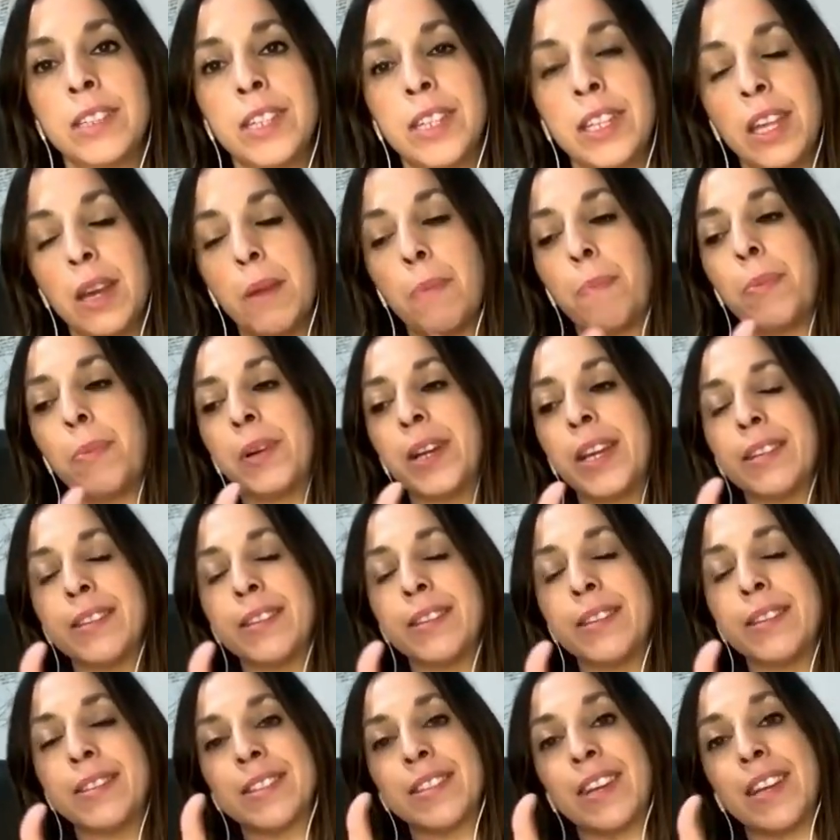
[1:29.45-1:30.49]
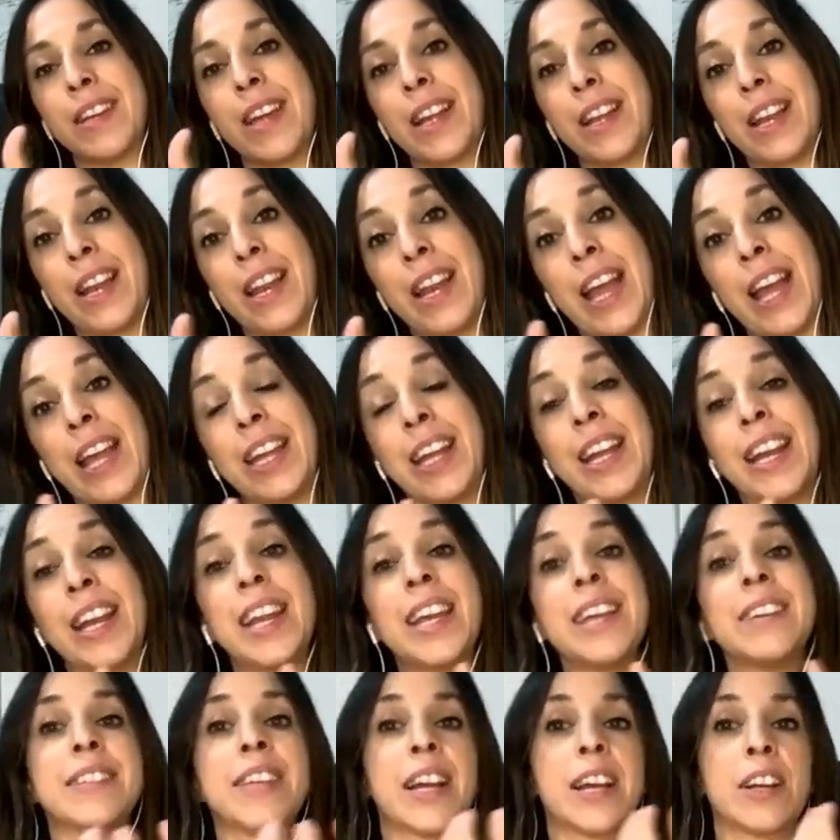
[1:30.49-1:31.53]
Y después la
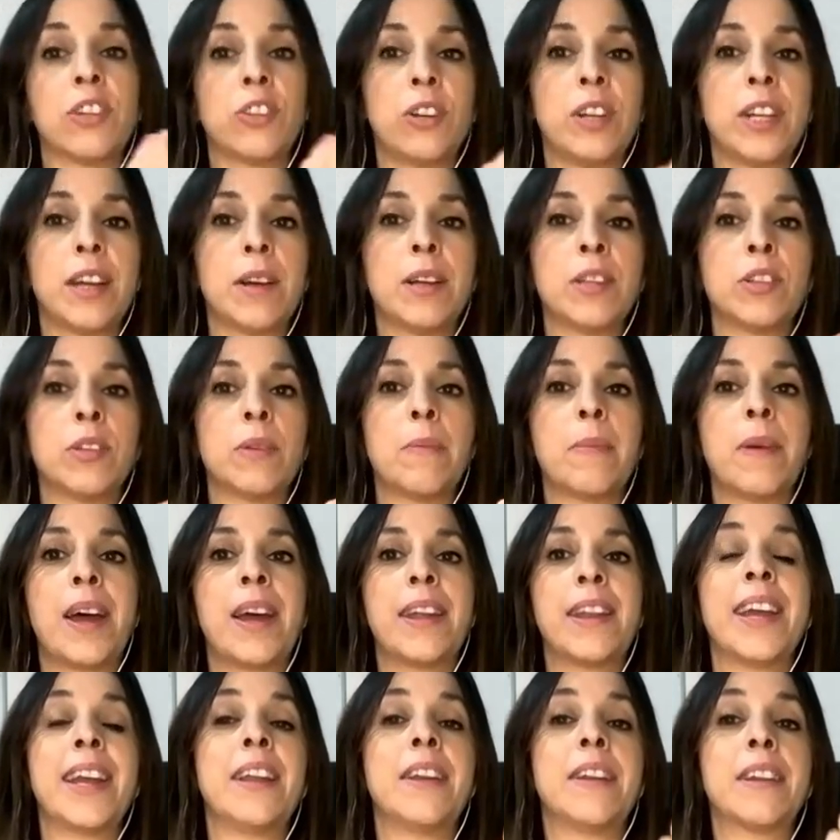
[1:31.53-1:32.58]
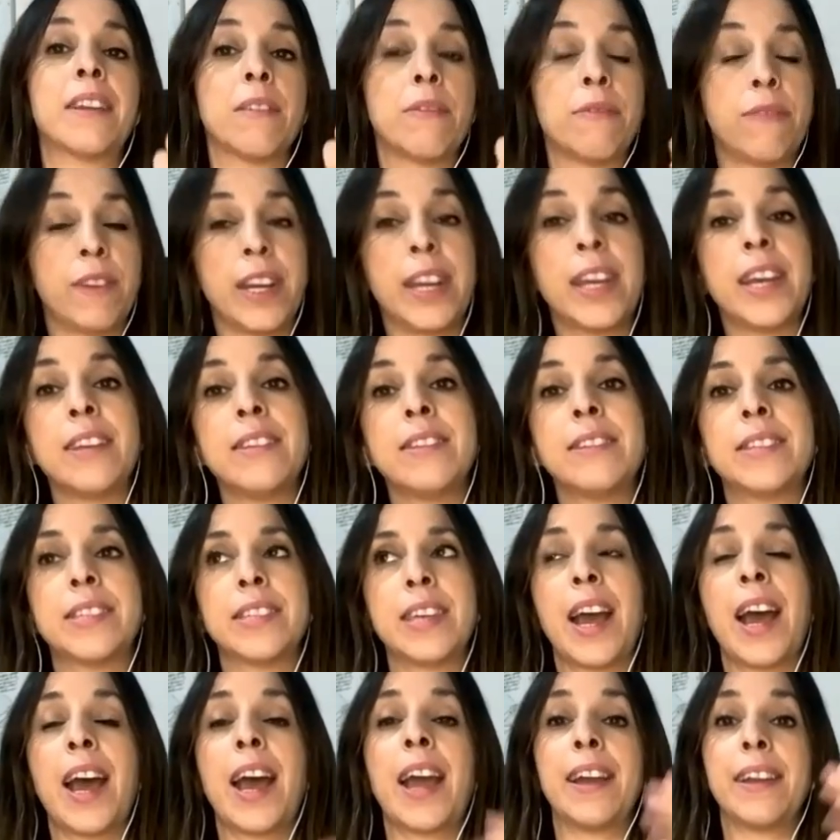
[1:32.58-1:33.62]
Iglesia Católica va a tomar en
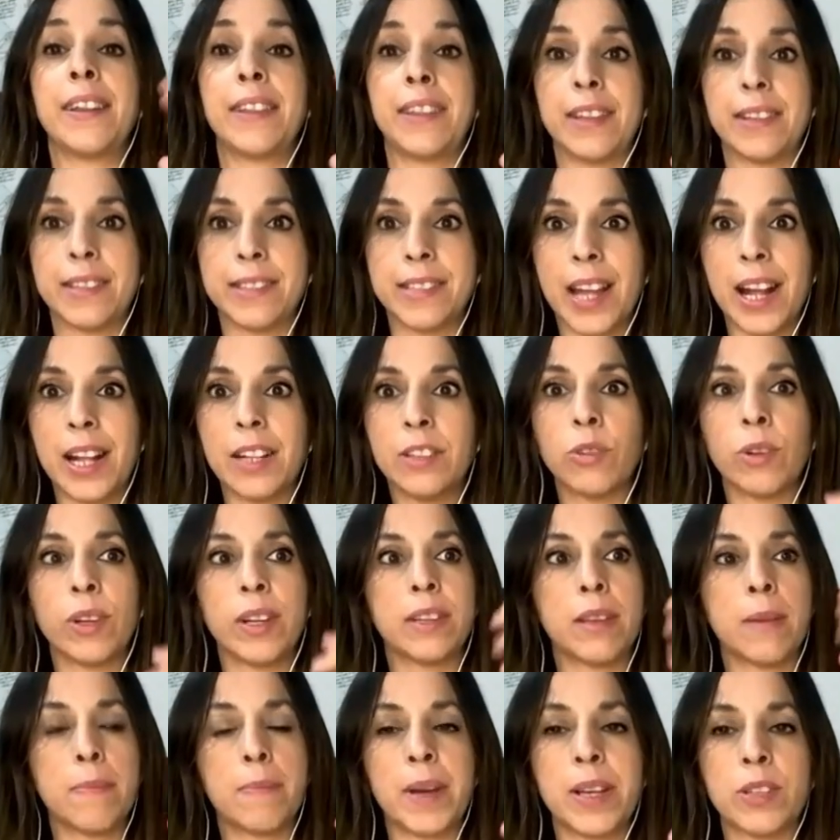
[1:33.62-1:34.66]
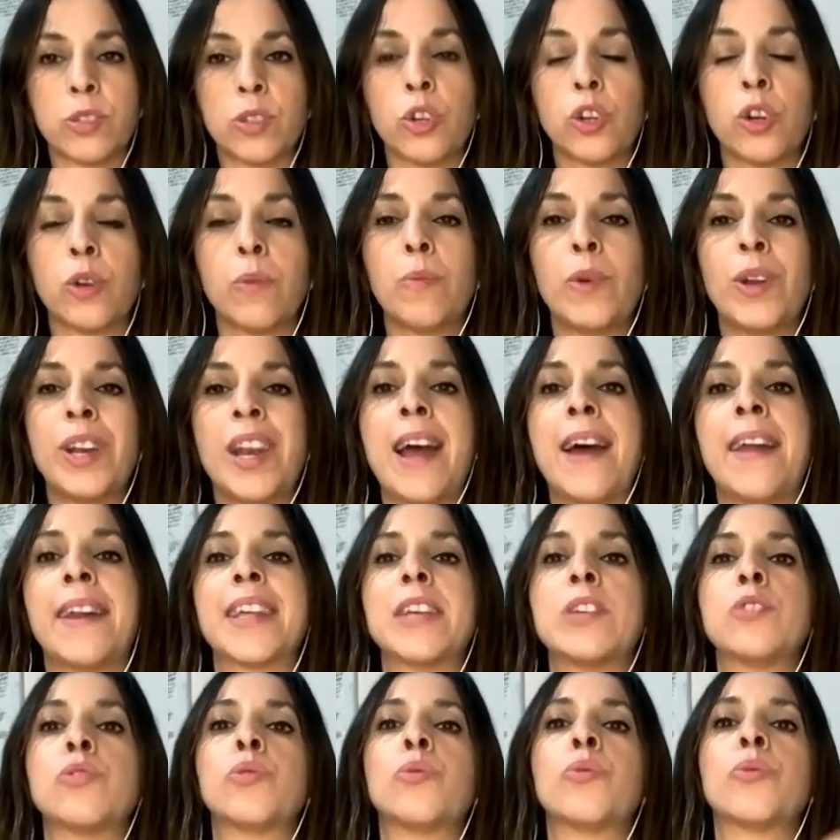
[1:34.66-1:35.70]
referencia a este salto, a este paso, como la
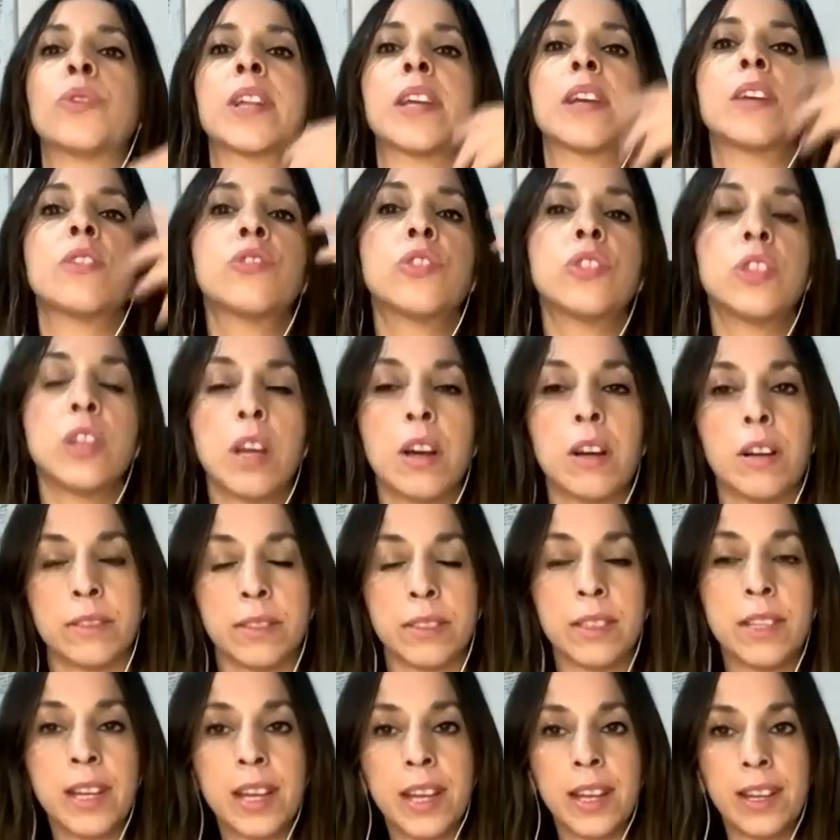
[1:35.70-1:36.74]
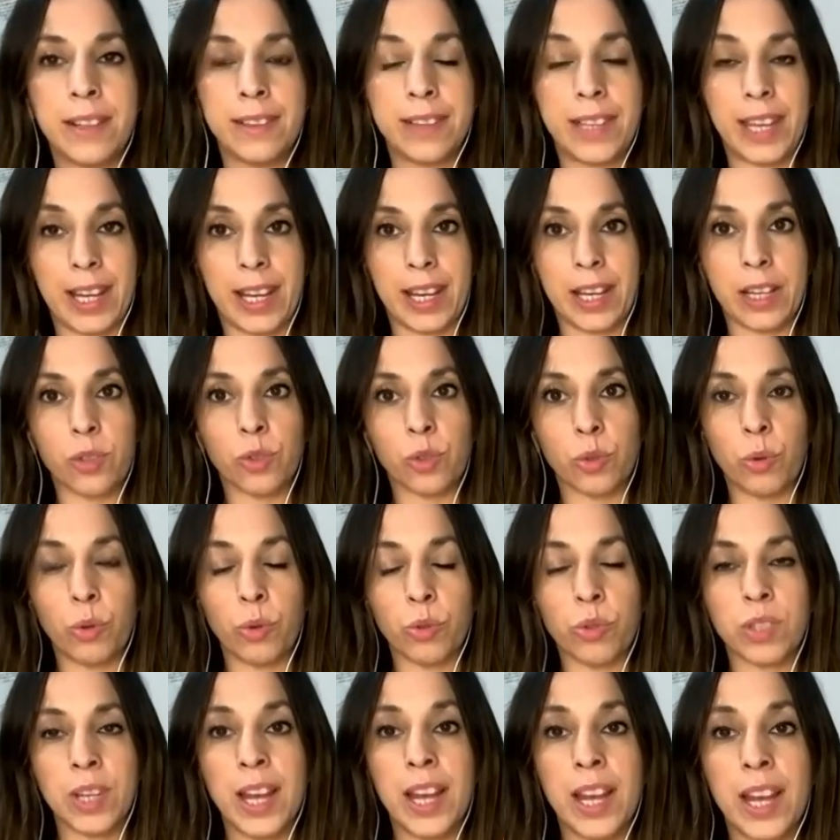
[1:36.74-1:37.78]
resurrección de
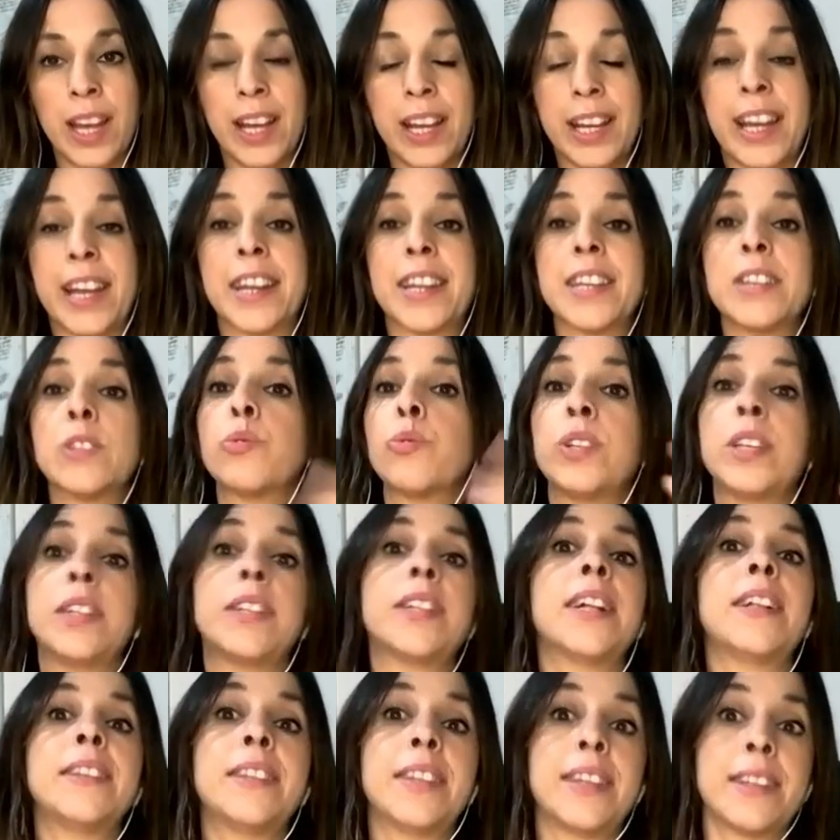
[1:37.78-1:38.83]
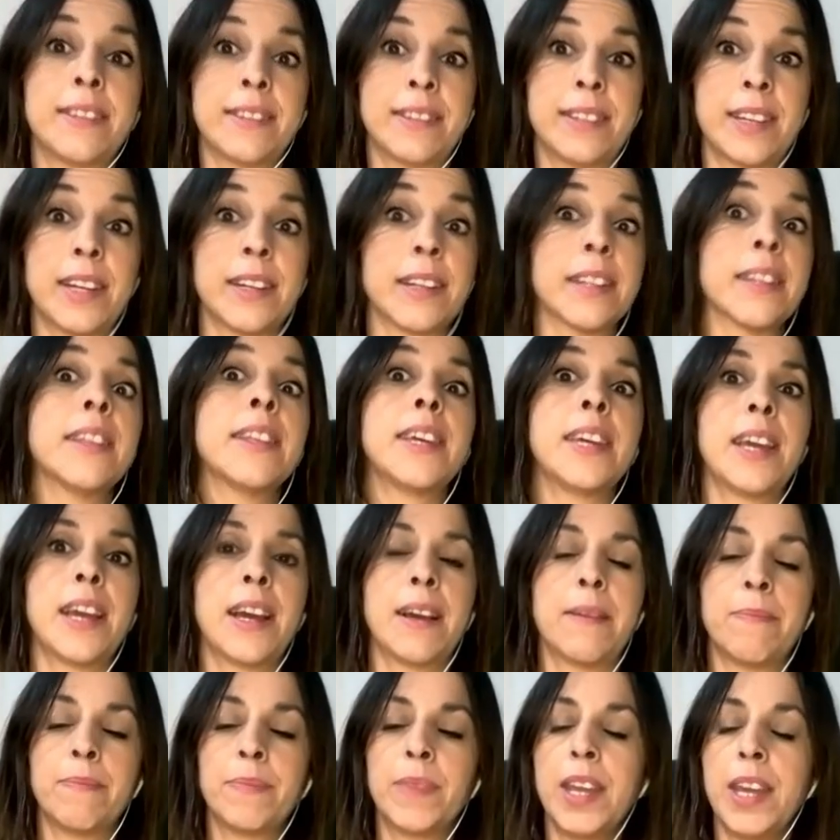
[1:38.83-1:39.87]
Jesús que resucita el tercer
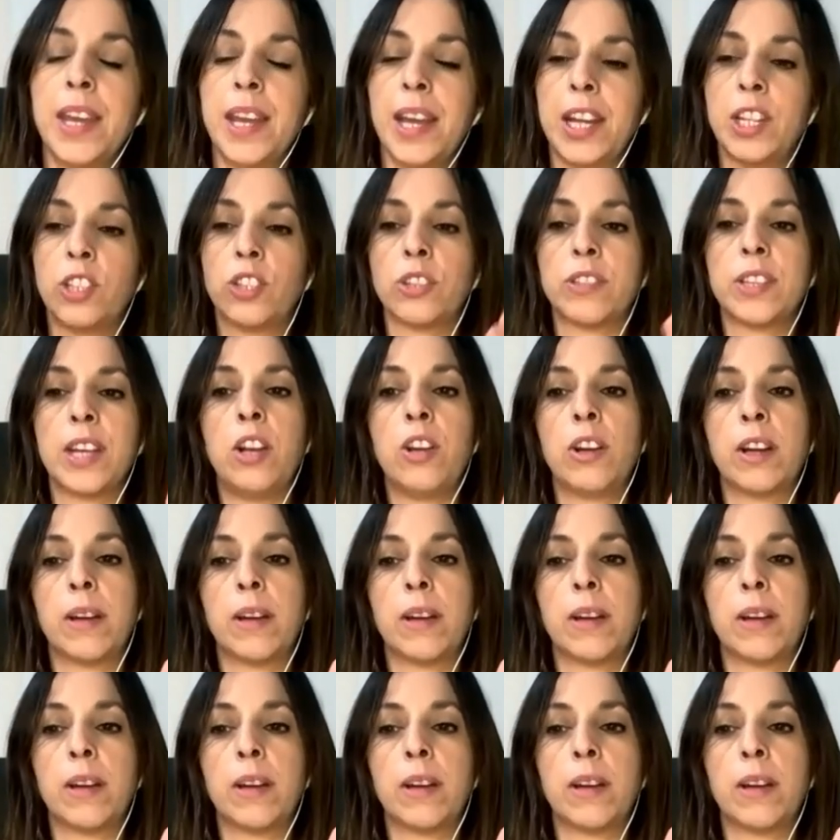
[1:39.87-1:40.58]
día. Entonces, lo que